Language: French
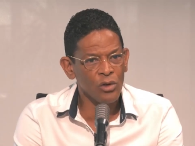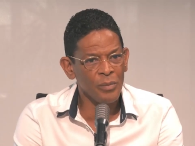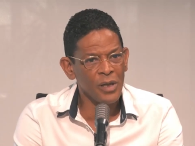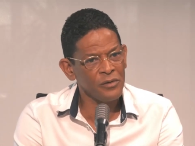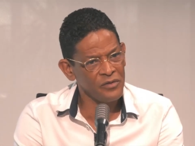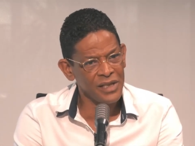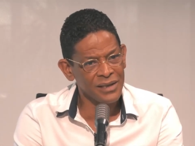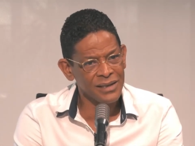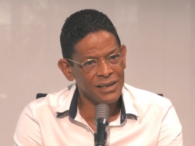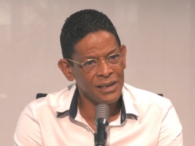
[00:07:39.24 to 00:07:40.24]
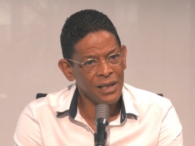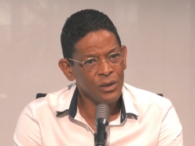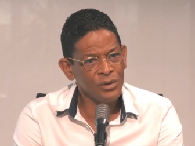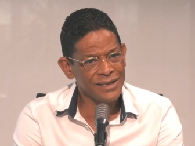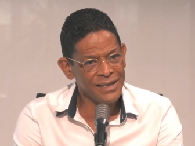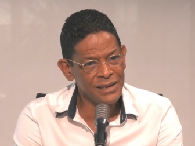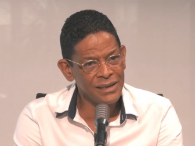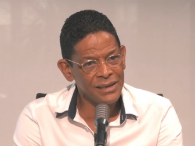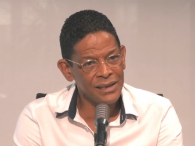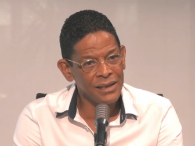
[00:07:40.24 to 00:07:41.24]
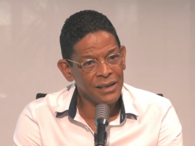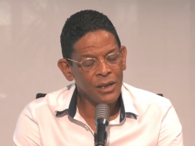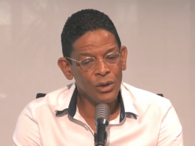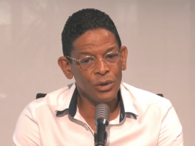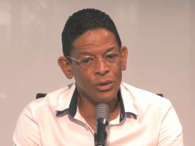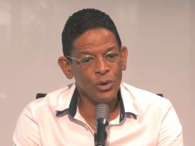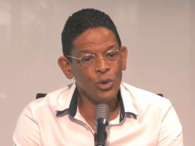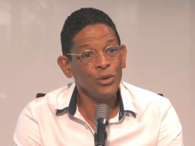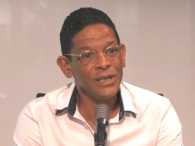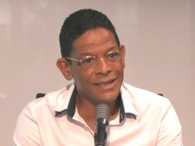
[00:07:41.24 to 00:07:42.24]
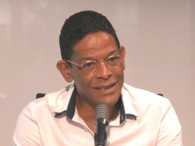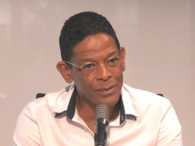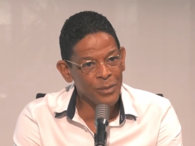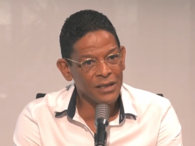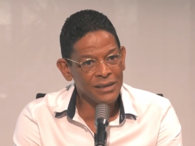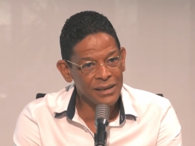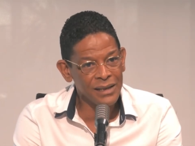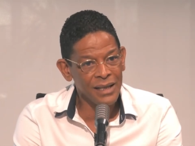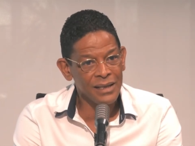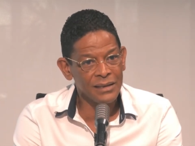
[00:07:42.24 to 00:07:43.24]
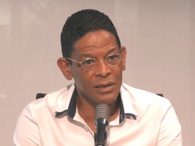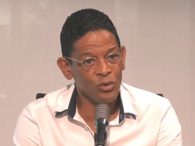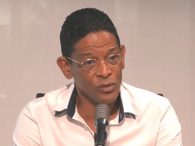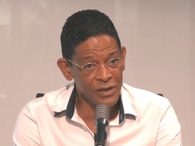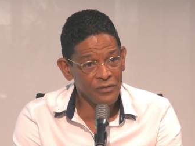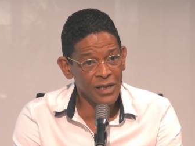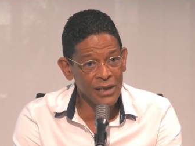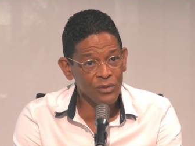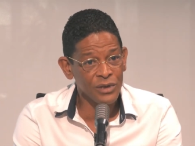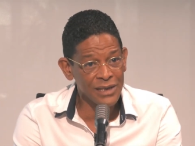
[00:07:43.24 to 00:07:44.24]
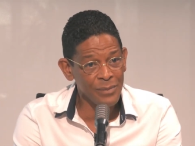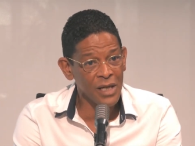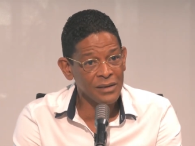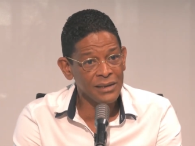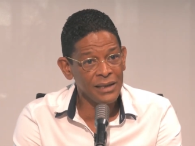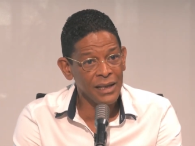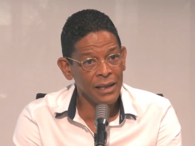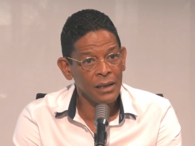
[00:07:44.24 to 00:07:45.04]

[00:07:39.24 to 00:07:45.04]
part une fierté, une dignité, une unité martiniquaise pour défendre les dossiers martiniquais.